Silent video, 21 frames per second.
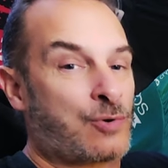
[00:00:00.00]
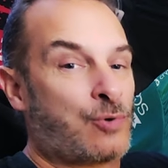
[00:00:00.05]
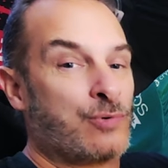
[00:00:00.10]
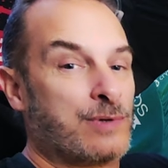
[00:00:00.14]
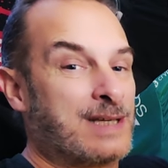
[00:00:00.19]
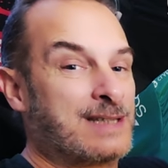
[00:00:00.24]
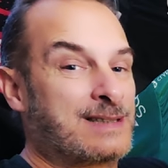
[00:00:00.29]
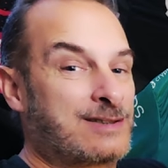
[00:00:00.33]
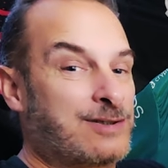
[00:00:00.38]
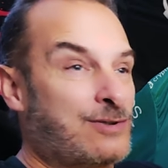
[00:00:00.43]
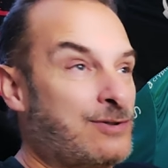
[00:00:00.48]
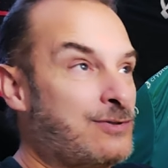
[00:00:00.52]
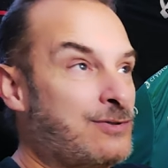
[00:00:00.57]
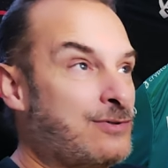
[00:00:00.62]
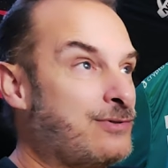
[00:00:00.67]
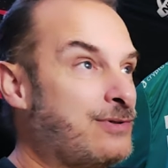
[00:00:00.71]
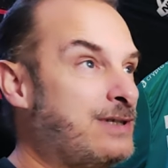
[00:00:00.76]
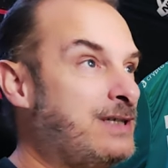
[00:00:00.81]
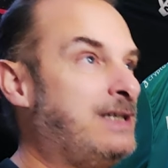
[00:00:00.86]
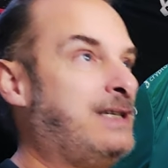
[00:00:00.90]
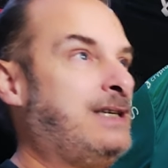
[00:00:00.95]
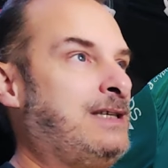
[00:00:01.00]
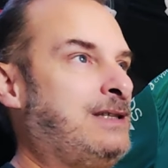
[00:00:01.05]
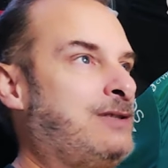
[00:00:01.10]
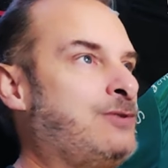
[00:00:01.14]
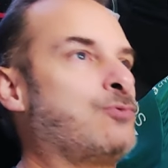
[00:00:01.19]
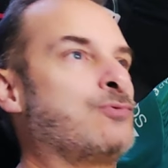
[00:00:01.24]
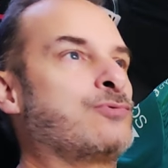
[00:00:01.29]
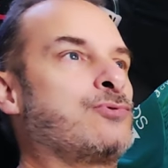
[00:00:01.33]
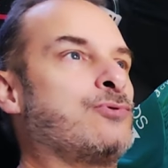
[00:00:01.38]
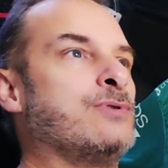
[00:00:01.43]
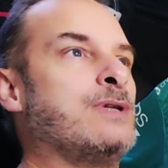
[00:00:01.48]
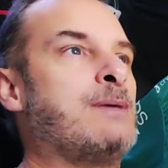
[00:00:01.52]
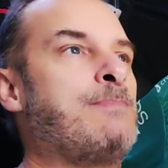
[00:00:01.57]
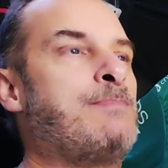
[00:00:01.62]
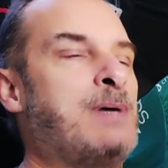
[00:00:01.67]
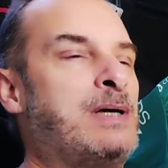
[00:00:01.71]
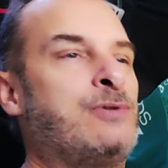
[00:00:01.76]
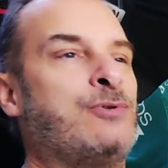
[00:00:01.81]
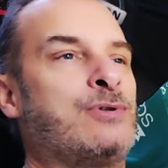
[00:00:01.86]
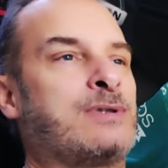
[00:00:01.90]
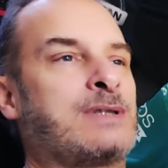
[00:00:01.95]
qu'on attend et dont on n'a
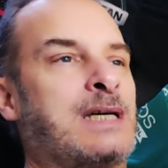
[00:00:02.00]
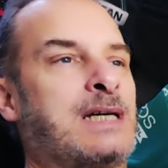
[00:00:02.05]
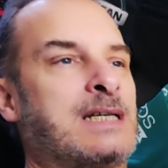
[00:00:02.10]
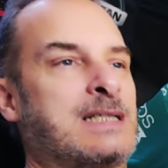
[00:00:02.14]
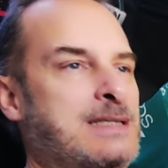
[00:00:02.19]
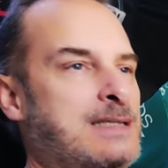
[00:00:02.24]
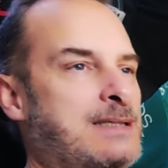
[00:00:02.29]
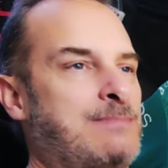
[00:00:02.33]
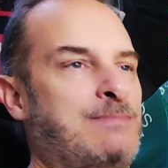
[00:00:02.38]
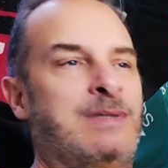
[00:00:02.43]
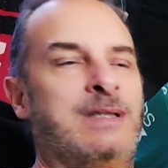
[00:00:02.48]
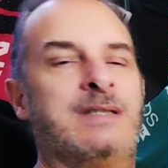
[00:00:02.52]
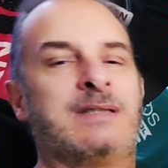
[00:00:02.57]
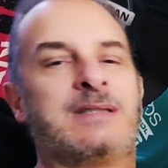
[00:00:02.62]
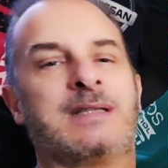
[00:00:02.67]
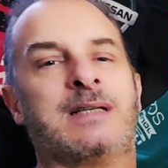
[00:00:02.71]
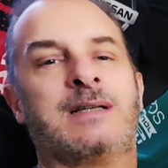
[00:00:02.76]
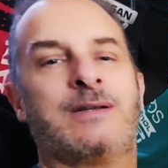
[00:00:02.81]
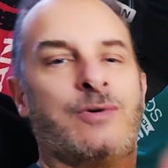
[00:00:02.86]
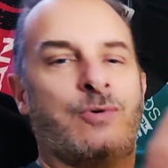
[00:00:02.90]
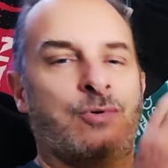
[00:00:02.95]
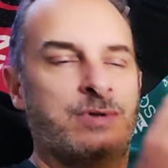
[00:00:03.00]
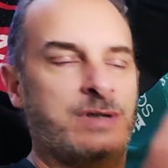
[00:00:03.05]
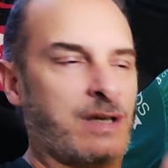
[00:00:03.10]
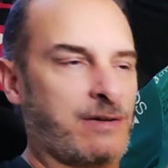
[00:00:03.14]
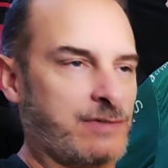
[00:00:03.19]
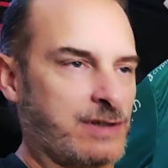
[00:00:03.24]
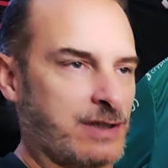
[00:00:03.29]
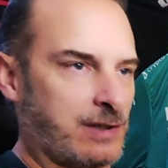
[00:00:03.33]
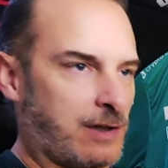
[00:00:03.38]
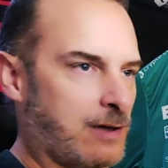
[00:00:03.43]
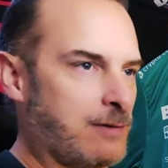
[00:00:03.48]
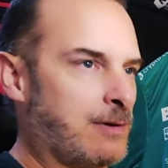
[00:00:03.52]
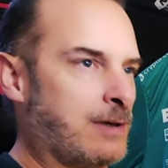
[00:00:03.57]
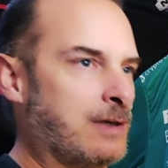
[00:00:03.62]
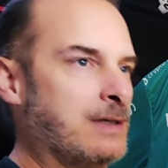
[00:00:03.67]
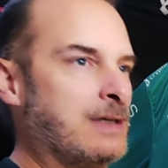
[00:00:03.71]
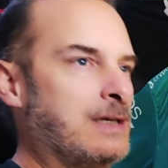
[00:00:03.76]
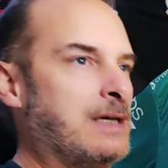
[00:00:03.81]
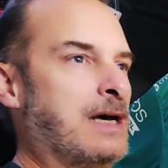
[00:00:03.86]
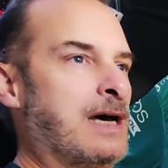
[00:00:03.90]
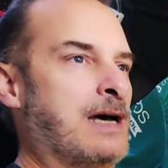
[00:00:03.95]
pas de traces. Mais ça, on y reviendra
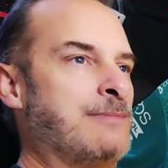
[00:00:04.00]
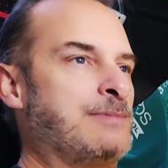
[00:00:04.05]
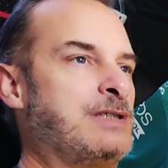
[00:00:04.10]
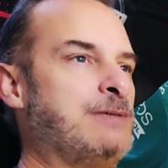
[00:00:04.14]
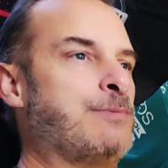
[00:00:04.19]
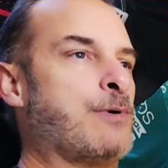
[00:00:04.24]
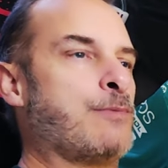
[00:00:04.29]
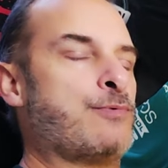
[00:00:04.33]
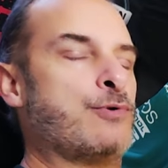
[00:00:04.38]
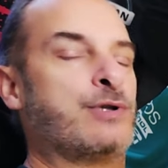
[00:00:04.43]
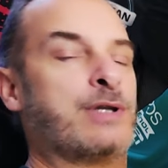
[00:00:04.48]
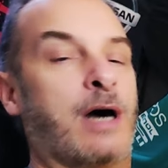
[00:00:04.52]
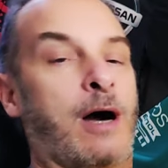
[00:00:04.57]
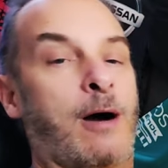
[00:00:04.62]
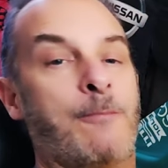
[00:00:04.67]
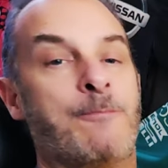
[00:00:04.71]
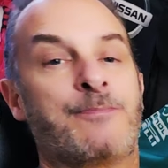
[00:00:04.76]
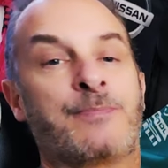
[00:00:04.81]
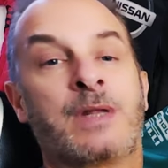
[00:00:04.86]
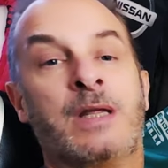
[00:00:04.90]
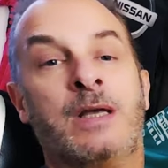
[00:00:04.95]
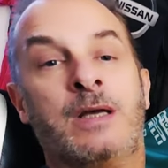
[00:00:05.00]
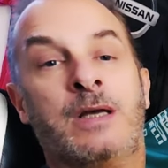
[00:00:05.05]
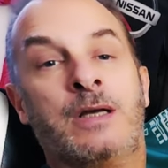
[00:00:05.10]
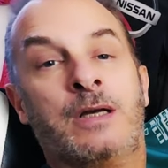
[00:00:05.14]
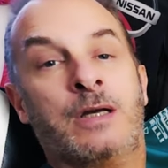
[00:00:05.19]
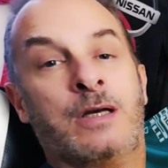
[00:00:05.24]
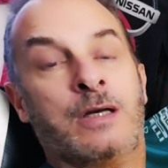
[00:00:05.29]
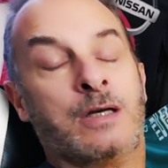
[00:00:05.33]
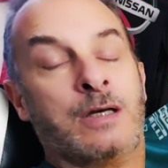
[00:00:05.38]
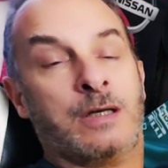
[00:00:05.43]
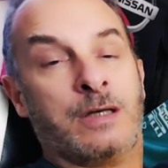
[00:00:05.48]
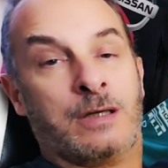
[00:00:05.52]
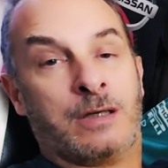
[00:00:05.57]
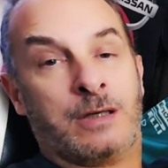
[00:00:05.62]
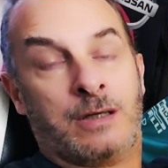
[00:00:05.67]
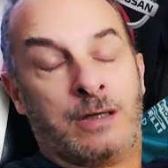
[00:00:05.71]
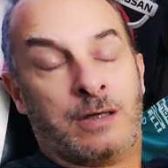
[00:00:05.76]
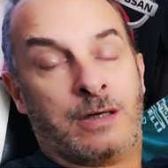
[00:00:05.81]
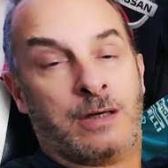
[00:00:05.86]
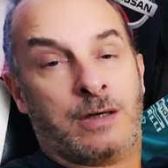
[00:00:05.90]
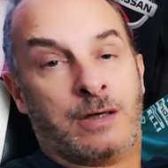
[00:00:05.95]
un petit peu plus tard.
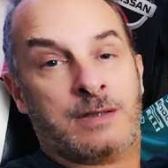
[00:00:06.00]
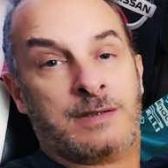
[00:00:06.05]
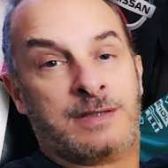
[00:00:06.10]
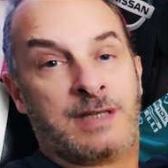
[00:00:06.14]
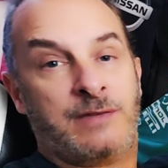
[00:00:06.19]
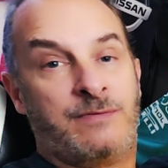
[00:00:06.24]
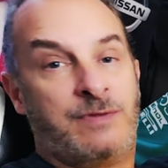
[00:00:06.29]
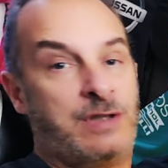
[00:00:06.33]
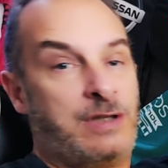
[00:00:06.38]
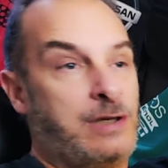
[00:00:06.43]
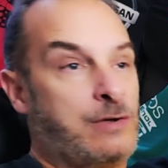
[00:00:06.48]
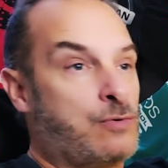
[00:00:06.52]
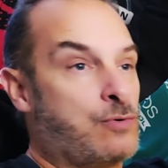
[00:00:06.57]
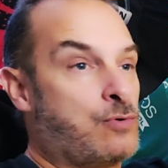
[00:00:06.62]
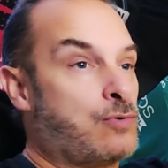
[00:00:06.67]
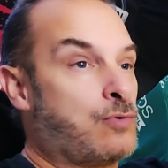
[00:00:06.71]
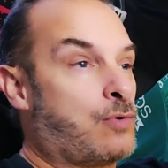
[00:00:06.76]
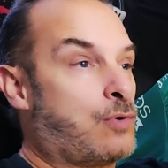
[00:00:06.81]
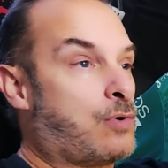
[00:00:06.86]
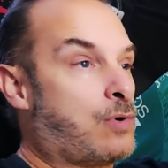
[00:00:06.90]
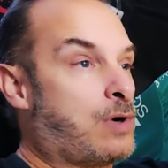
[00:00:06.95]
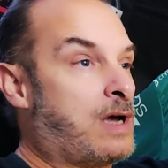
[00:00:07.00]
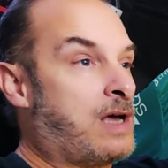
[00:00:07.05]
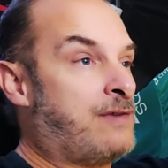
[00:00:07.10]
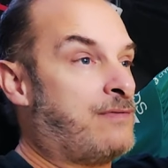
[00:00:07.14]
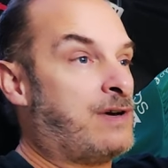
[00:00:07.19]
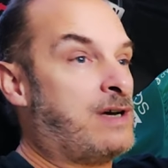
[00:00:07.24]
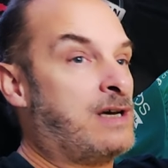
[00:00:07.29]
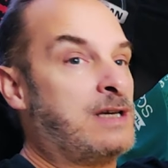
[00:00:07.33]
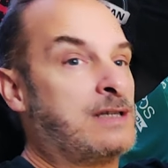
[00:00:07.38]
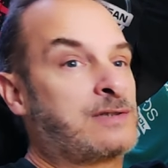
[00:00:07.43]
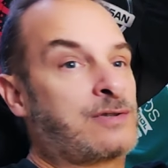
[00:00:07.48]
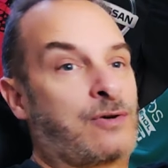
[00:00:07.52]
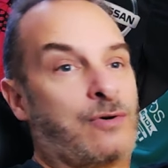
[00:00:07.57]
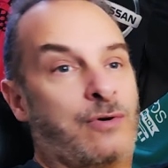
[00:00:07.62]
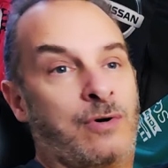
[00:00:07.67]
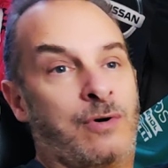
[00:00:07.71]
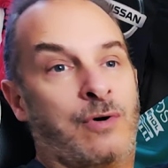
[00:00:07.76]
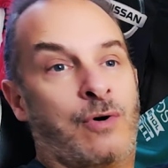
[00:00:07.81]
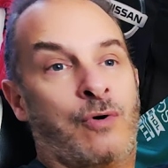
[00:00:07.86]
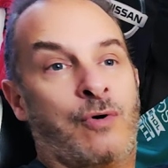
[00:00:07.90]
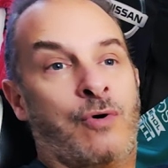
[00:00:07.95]
Cette vidéo, elle va être
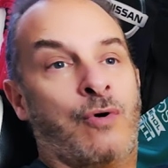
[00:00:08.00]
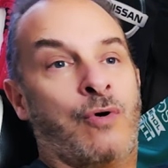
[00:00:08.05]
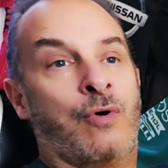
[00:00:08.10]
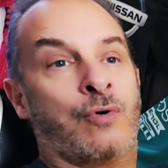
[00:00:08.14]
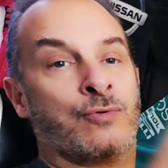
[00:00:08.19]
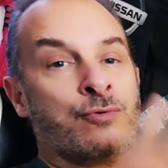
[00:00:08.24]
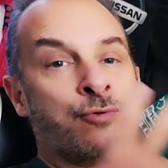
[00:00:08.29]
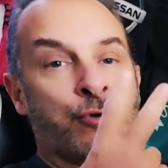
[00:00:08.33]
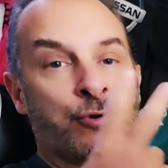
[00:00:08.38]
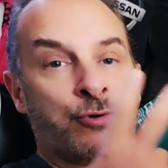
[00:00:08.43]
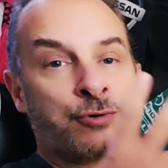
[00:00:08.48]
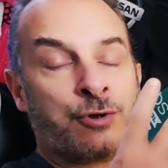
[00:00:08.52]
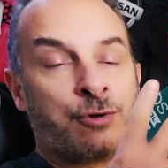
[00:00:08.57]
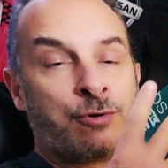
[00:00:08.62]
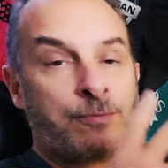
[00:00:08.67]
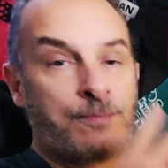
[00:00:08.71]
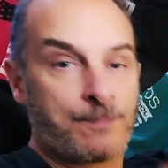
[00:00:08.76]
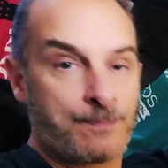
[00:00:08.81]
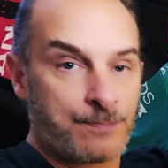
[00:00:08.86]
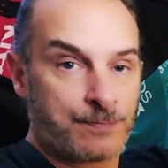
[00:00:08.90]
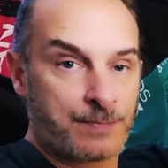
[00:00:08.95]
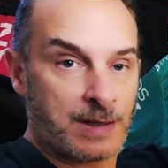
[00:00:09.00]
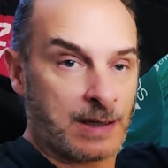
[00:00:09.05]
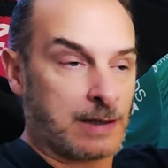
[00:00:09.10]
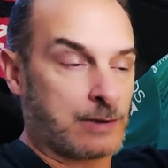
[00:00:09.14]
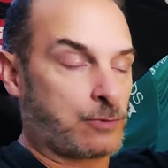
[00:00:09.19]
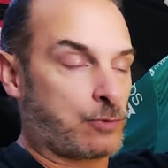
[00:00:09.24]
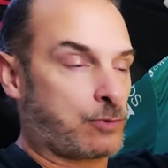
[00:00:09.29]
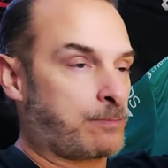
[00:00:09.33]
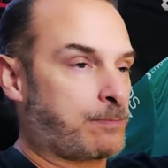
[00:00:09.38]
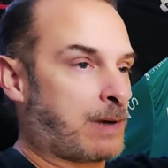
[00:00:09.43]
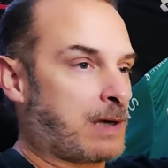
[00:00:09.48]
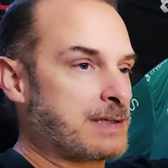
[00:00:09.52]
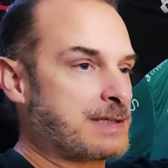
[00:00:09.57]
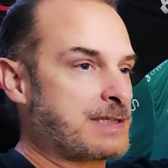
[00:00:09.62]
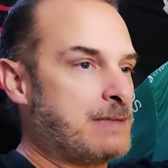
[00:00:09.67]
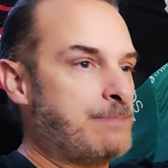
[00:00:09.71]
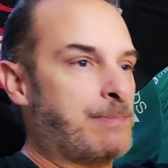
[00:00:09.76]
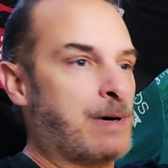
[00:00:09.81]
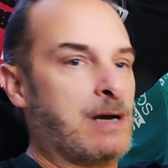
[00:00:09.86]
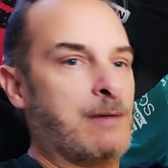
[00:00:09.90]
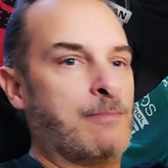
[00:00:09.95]
euh, en deux temps. Hein, donc
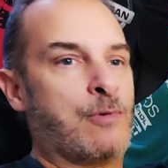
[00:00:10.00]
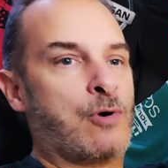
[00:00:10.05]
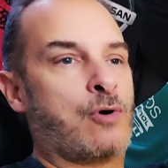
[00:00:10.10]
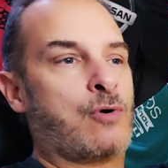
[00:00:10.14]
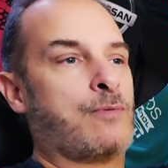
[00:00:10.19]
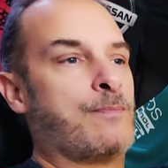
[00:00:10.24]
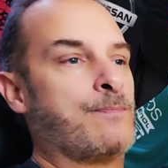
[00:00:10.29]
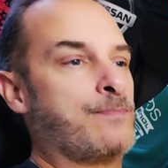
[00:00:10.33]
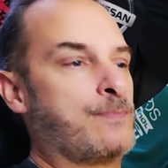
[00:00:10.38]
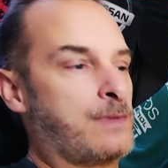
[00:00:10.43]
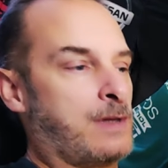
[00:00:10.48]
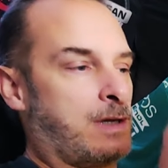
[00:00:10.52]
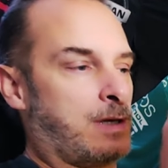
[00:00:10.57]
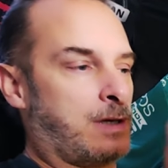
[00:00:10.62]
principalement,